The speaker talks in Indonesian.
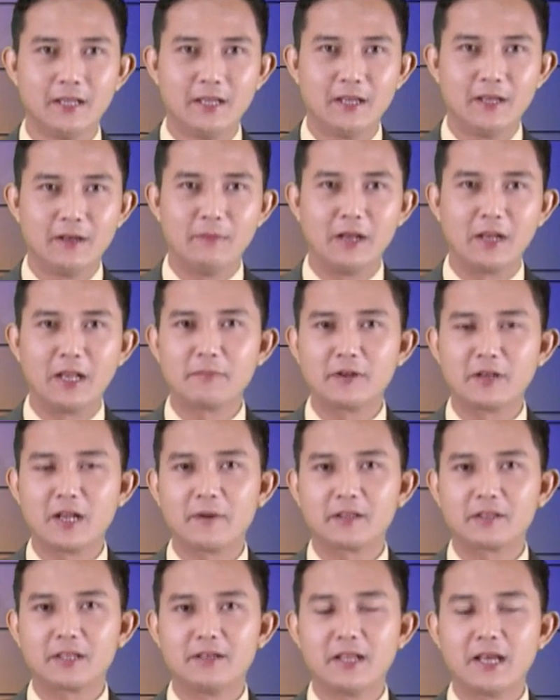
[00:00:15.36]
Badan
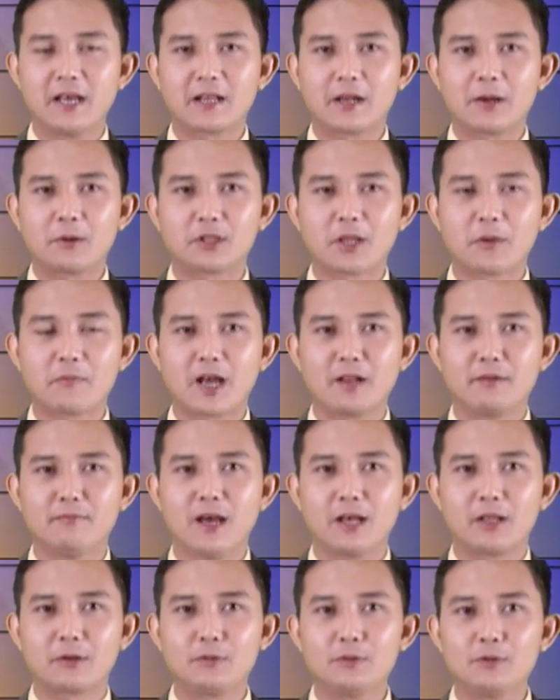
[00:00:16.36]
Pendapatan Daerah Kota
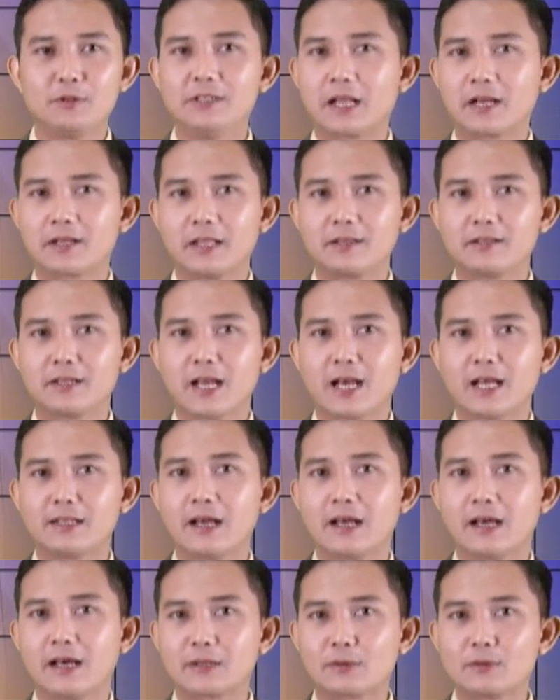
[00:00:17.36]
Pekanbaru ditargetkan
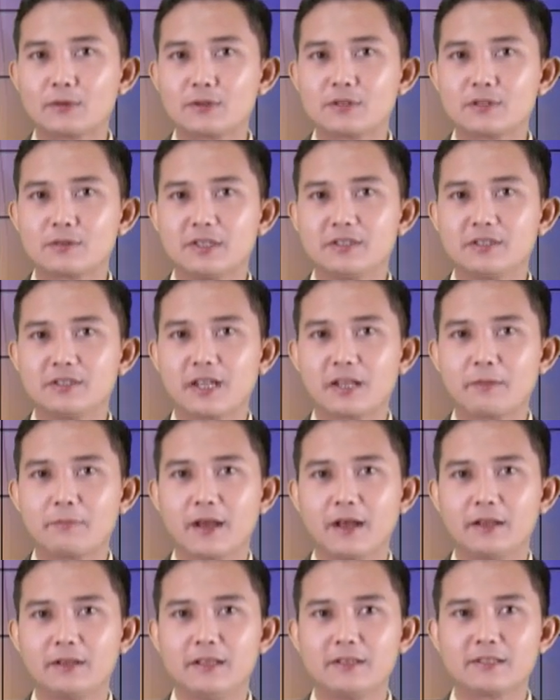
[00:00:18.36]
harus mencari
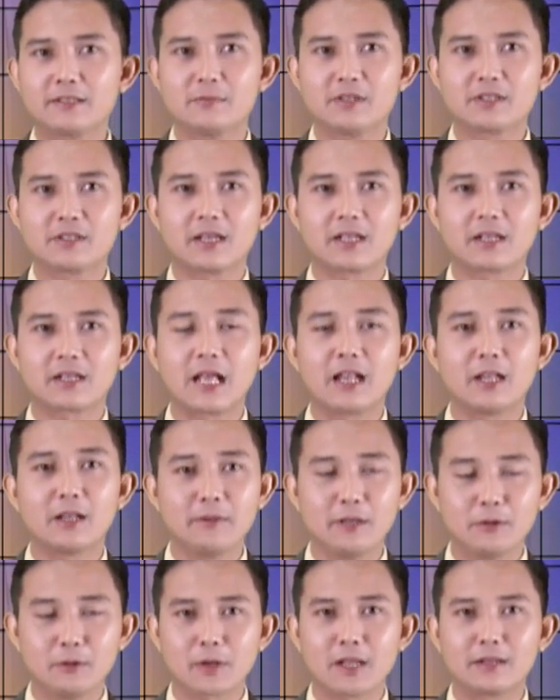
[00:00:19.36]
PAD sebesar
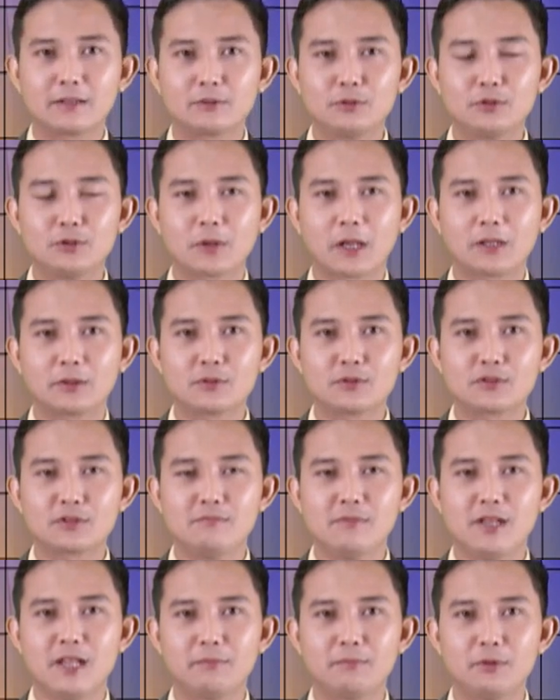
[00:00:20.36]
lebih kurang
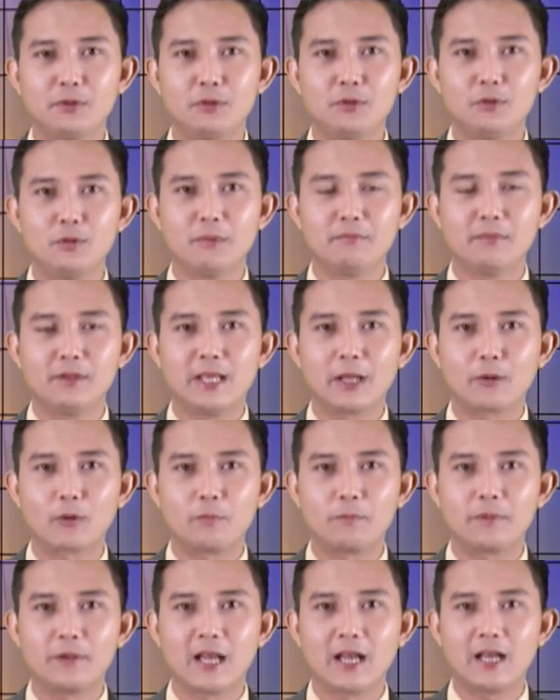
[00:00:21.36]
792 miliar
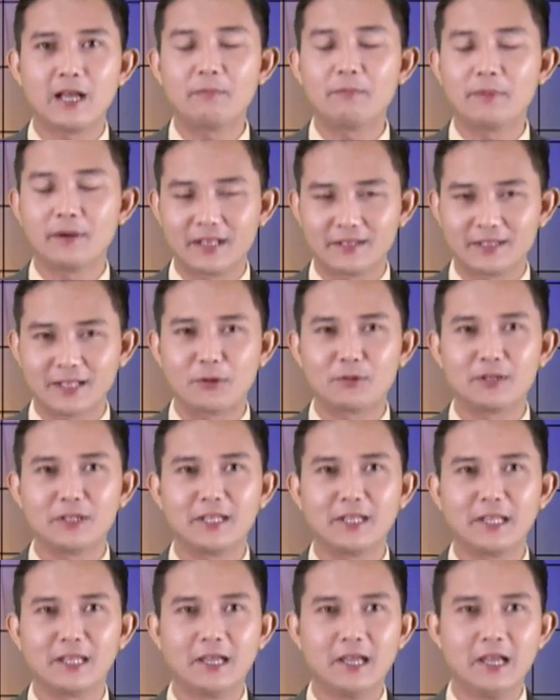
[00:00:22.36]
rupiah pada tahun
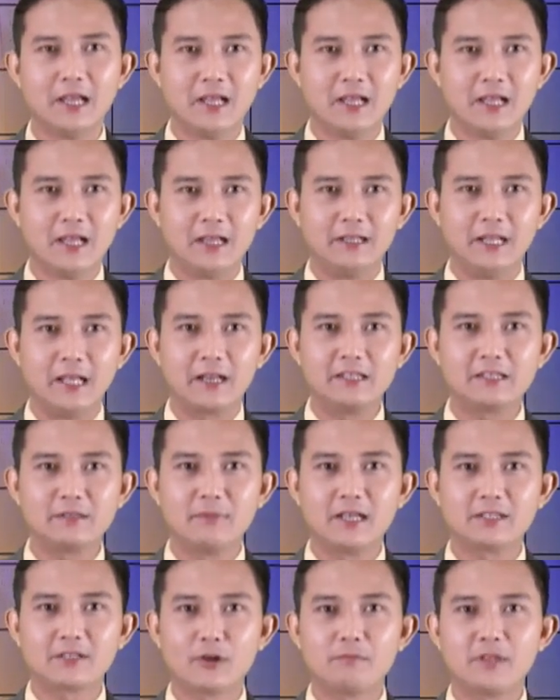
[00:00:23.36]
ini. Dari
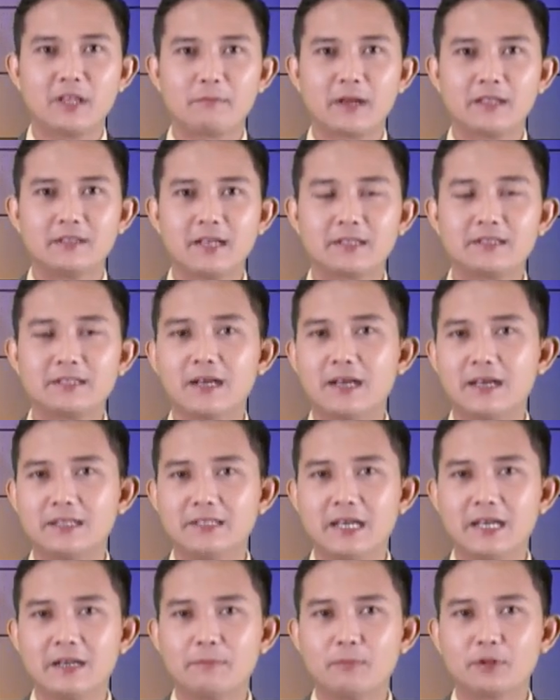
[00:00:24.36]
11 objek pajak yang
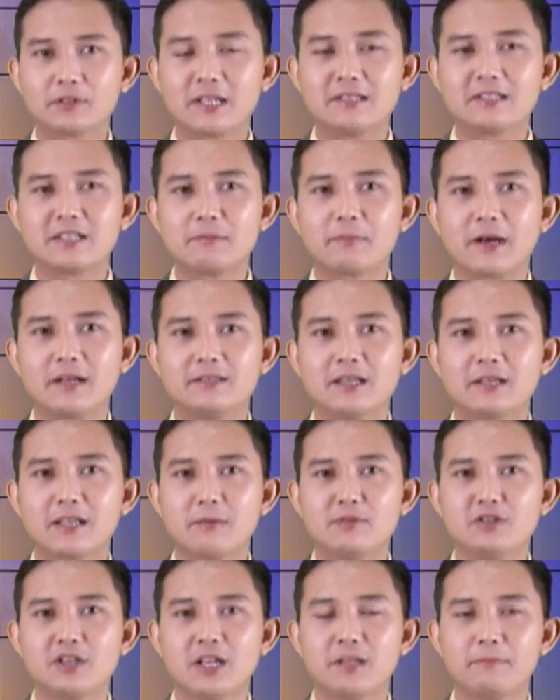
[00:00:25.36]
ada, potensi pajak
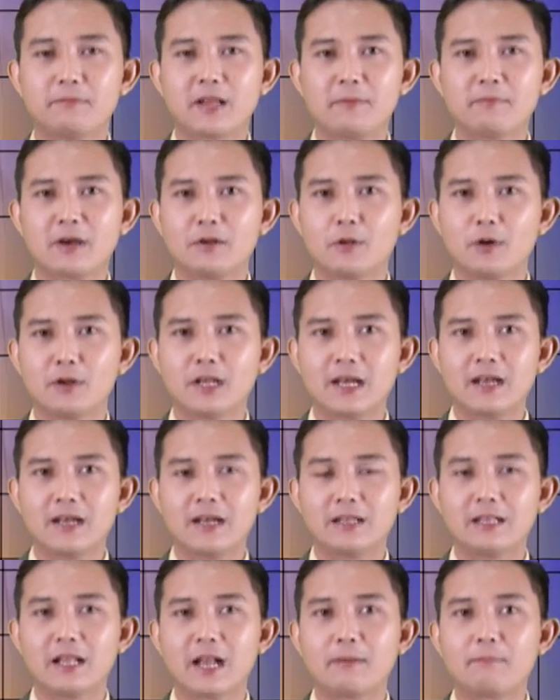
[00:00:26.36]
yang menjadi prima primadona
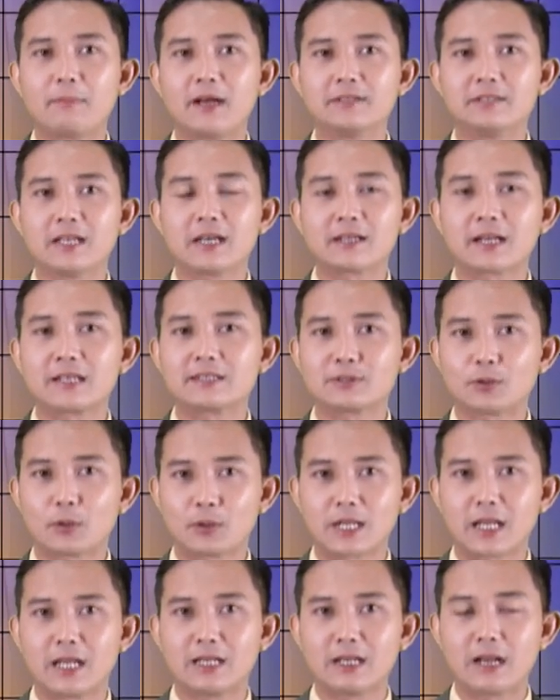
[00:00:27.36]
adalah pajak
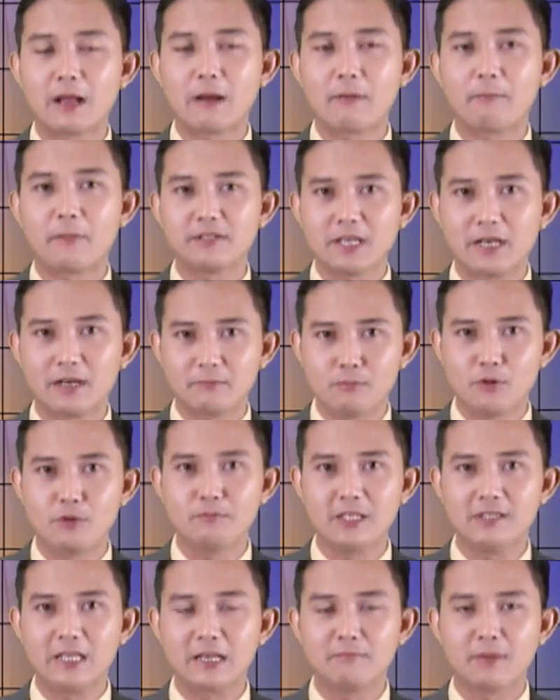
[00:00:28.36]
restoran, pajak bumi
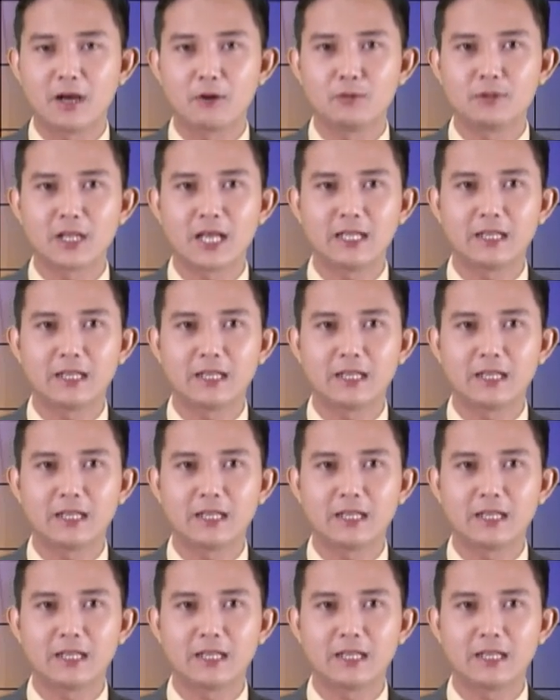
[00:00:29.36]
dan bangunan,